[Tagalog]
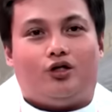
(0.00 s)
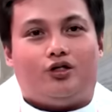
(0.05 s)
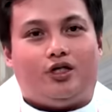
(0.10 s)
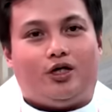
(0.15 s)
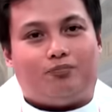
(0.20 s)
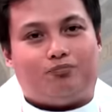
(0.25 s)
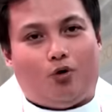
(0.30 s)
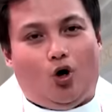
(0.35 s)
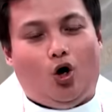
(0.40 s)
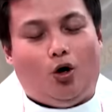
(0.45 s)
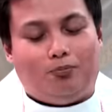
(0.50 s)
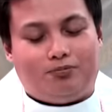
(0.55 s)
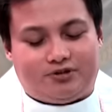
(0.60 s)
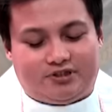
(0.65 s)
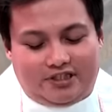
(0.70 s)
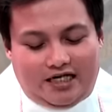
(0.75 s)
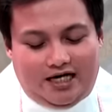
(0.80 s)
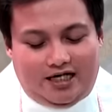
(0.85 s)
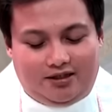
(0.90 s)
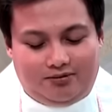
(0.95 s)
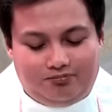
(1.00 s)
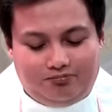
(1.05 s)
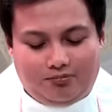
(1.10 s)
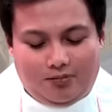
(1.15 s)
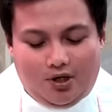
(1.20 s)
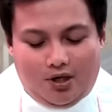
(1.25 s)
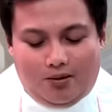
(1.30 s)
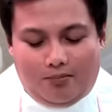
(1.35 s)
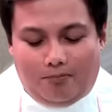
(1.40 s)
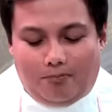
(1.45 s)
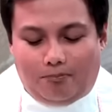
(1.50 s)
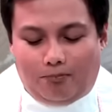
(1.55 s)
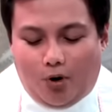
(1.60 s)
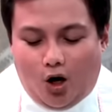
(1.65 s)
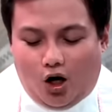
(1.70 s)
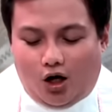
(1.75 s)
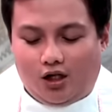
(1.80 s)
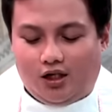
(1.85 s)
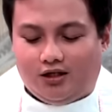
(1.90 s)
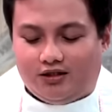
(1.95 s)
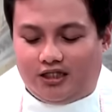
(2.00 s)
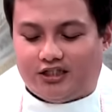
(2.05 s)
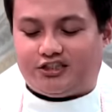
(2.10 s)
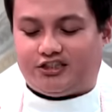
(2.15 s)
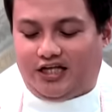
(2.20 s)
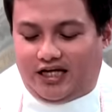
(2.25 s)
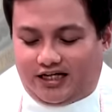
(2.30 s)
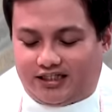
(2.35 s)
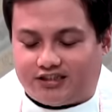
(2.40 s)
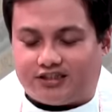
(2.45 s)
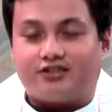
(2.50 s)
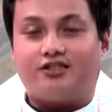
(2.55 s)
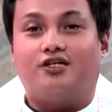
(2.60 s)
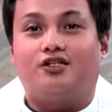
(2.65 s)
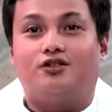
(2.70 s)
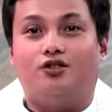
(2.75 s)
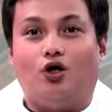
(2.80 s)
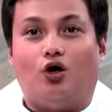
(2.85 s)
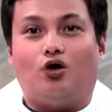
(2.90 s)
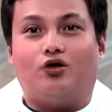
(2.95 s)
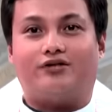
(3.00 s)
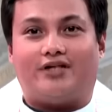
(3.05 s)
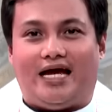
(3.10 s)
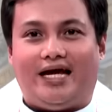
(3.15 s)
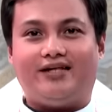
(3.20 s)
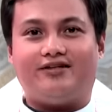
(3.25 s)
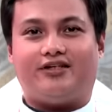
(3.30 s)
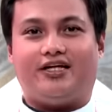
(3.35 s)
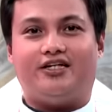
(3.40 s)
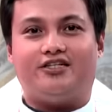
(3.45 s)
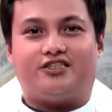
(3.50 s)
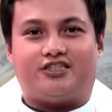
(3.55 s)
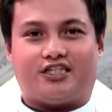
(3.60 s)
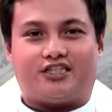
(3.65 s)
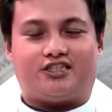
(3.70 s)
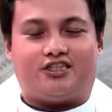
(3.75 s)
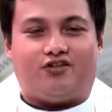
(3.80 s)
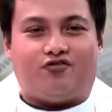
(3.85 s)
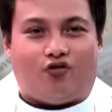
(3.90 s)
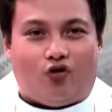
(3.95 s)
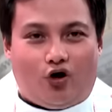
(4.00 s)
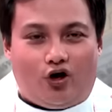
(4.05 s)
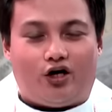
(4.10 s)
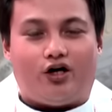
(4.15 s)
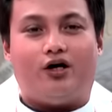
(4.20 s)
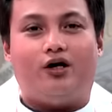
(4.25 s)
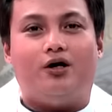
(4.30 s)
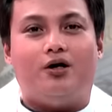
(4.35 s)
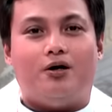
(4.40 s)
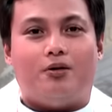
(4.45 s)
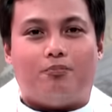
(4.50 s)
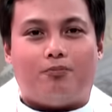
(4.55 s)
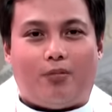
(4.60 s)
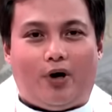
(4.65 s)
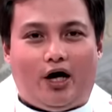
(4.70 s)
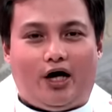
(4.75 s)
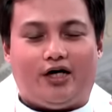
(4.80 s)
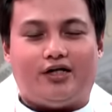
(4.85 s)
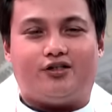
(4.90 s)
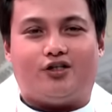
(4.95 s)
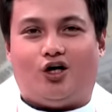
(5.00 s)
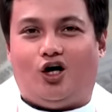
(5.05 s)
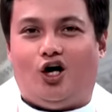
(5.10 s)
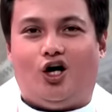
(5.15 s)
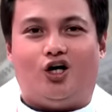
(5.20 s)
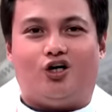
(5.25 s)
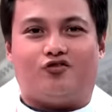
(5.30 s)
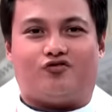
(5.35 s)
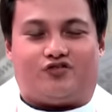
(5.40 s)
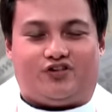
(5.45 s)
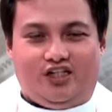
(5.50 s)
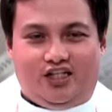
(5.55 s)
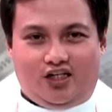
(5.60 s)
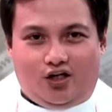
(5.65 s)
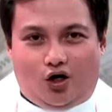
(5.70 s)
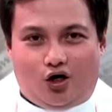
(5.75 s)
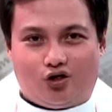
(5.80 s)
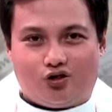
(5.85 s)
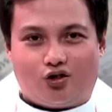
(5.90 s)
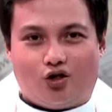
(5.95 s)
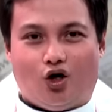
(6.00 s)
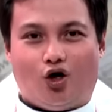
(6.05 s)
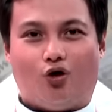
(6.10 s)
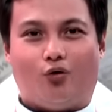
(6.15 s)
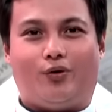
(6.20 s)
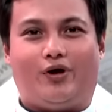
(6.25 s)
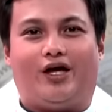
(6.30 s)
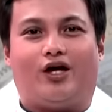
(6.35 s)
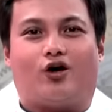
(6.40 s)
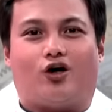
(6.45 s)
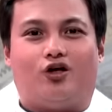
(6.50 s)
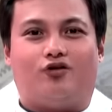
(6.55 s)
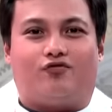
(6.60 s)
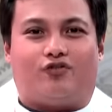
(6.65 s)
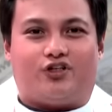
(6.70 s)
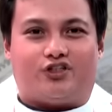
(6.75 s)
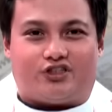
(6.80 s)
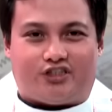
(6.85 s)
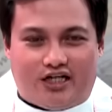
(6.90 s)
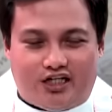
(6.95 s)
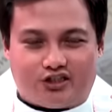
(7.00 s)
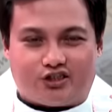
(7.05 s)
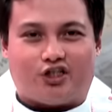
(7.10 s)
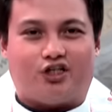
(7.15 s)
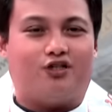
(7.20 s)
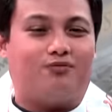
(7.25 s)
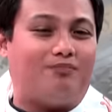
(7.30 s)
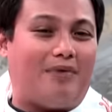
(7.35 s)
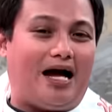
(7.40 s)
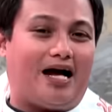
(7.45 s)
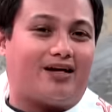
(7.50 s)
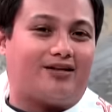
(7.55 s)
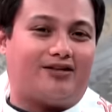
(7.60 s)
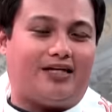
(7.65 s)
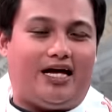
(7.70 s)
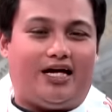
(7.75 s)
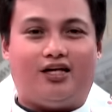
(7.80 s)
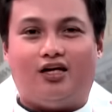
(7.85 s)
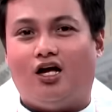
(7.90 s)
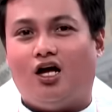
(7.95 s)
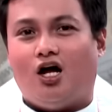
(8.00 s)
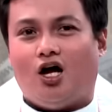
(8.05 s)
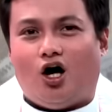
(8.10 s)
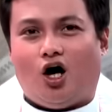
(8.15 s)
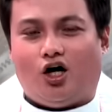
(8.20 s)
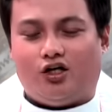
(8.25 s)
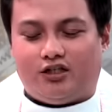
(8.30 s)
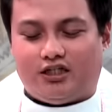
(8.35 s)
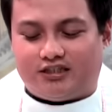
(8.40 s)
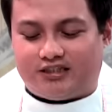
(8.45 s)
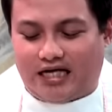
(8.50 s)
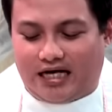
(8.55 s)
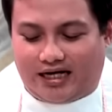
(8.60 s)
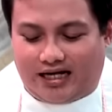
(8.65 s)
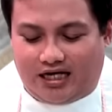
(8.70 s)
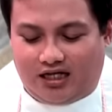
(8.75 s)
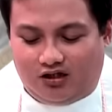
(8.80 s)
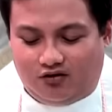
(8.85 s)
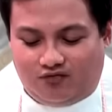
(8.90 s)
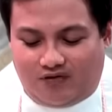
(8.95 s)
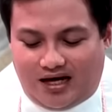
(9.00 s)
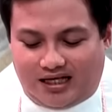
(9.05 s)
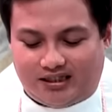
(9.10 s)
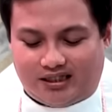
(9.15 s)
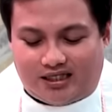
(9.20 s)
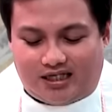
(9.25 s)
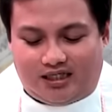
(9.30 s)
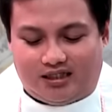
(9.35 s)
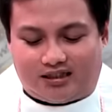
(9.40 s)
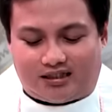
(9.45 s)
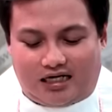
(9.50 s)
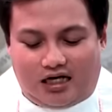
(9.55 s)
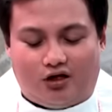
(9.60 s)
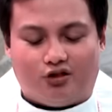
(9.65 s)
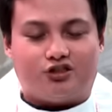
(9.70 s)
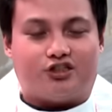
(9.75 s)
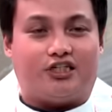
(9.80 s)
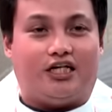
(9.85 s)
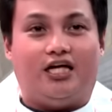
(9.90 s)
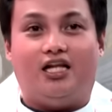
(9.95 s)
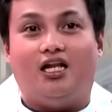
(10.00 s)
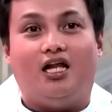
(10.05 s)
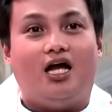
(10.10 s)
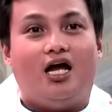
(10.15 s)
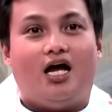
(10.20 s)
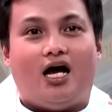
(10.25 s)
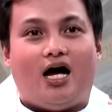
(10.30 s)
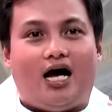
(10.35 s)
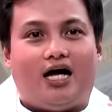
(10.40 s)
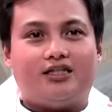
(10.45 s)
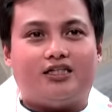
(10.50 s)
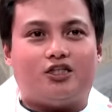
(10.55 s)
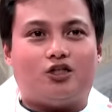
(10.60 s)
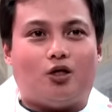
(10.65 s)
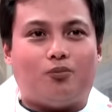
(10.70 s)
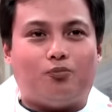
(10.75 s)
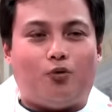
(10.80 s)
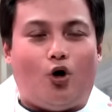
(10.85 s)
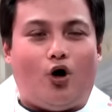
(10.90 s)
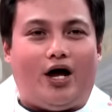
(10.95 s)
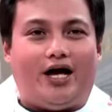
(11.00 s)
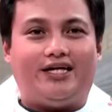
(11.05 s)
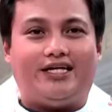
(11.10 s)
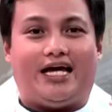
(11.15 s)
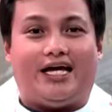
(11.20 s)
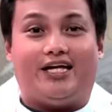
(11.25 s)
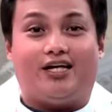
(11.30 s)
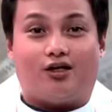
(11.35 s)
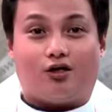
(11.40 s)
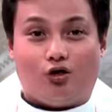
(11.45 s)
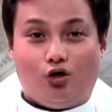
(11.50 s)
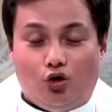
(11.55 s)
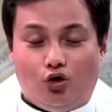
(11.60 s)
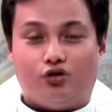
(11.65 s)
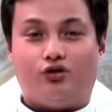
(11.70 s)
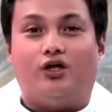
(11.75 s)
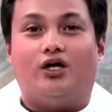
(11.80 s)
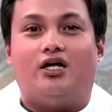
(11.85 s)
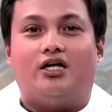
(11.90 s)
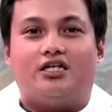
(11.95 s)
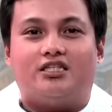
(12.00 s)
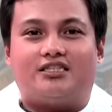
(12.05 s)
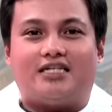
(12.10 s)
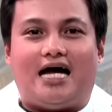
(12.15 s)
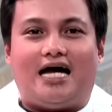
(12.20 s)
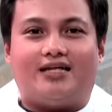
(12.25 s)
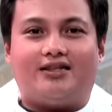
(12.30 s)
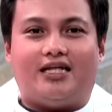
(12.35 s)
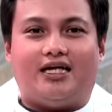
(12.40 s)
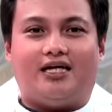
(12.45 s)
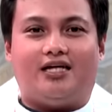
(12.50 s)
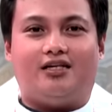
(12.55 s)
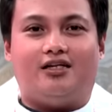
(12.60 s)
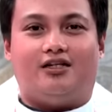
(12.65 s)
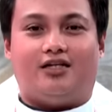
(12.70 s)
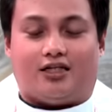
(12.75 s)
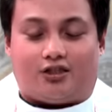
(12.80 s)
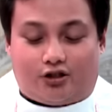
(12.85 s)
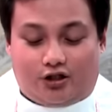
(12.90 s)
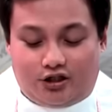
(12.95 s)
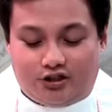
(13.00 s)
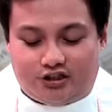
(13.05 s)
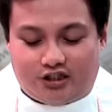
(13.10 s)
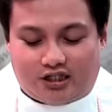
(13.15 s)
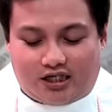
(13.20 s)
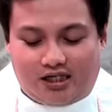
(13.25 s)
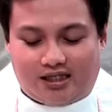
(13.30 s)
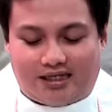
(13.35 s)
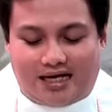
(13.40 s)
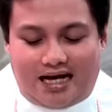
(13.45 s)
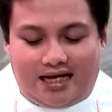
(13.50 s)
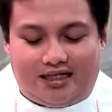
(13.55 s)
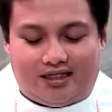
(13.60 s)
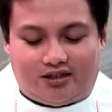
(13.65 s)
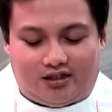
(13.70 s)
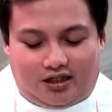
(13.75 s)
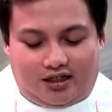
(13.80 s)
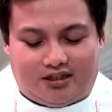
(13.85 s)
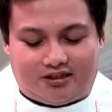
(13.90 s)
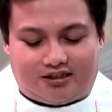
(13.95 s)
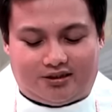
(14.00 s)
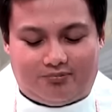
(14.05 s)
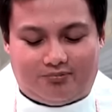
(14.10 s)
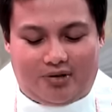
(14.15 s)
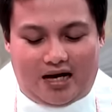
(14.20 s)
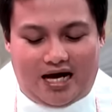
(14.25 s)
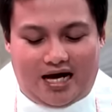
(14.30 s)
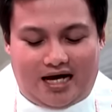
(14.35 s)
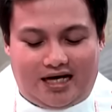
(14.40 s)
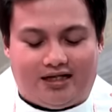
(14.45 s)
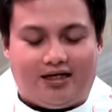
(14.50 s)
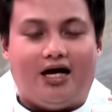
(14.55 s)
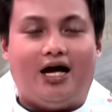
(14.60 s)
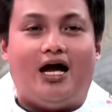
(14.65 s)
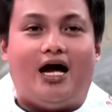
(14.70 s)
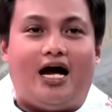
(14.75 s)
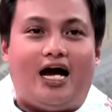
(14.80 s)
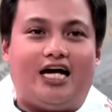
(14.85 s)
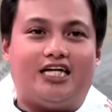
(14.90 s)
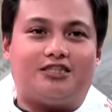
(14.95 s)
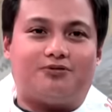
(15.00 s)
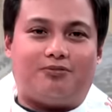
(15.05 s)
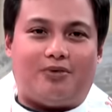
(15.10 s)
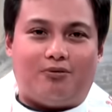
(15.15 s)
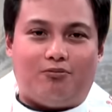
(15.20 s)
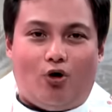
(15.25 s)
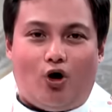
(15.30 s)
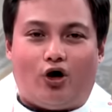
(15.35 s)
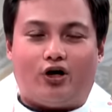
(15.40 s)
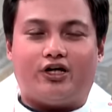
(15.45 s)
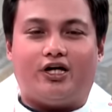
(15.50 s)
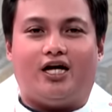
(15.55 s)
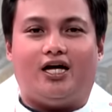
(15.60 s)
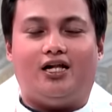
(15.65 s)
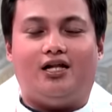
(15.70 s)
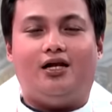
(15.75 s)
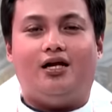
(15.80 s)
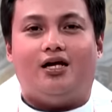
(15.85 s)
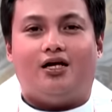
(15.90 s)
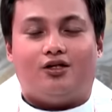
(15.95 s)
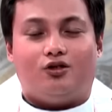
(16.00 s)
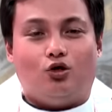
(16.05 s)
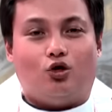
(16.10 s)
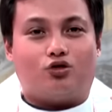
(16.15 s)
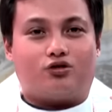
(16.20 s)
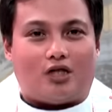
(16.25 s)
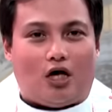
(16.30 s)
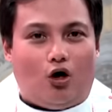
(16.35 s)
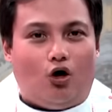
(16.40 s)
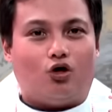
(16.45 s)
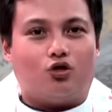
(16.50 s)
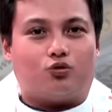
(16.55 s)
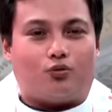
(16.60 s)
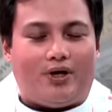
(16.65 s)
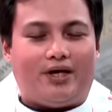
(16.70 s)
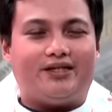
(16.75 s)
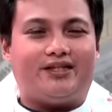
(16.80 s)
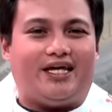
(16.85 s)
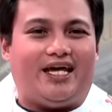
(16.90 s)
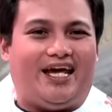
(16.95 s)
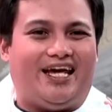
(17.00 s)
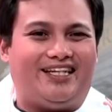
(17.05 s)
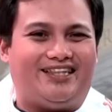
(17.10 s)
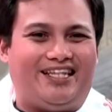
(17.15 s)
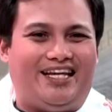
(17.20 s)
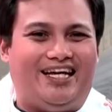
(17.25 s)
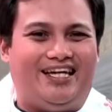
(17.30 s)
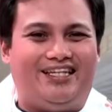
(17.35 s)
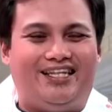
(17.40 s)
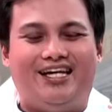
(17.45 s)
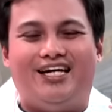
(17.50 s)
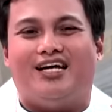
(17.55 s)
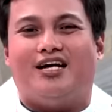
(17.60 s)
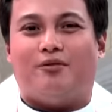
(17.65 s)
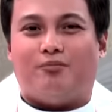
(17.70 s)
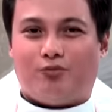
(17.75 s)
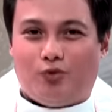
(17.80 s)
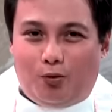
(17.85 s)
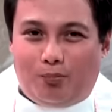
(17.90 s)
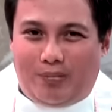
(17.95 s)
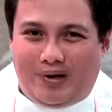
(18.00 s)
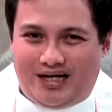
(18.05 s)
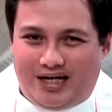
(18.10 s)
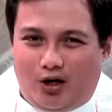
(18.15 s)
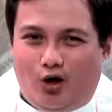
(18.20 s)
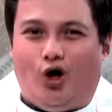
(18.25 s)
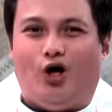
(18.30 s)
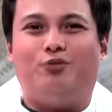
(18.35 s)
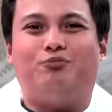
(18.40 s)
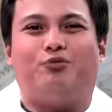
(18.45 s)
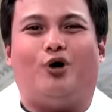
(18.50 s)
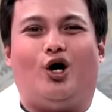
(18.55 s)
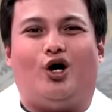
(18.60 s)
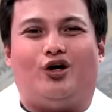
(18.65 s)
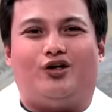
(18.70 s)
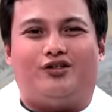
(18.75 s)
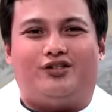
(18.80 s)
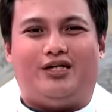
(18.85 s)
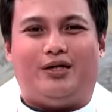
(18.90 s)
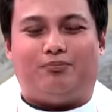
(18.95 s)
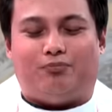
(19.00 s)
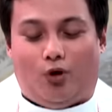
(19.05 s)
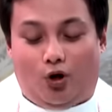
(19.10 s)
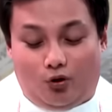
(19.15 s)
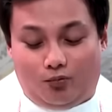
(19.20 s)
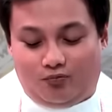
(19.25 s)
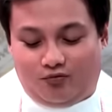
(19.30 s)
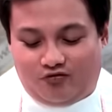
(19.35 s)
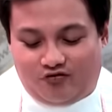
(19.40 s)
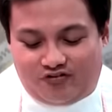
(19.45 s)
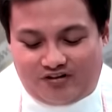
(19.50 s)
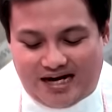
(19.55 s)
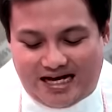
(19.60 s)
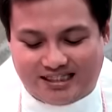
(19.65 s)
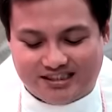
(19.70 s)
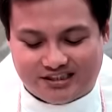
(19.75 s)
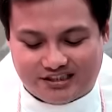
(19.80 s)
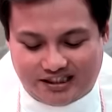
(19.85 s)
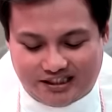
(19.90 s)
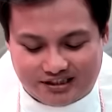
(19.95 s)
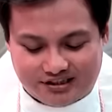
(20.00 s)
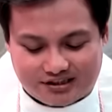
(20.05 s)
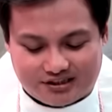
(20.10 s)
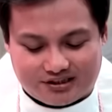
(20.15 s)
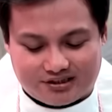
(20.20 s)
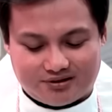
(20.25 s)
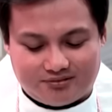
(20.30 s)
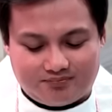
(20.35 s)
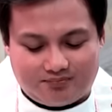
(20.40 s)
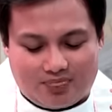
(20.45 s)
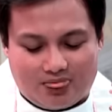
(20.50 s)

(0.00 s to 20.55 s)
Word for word: ni Pope Saint Paul VI noong 1964 part of the ongoing conversation back then on the Second Vatican Council. At ito po ay na-include sa ating liturgical calendar ng simbahan as memorial noong taong 2018 noong panahon po ni Pope Francis.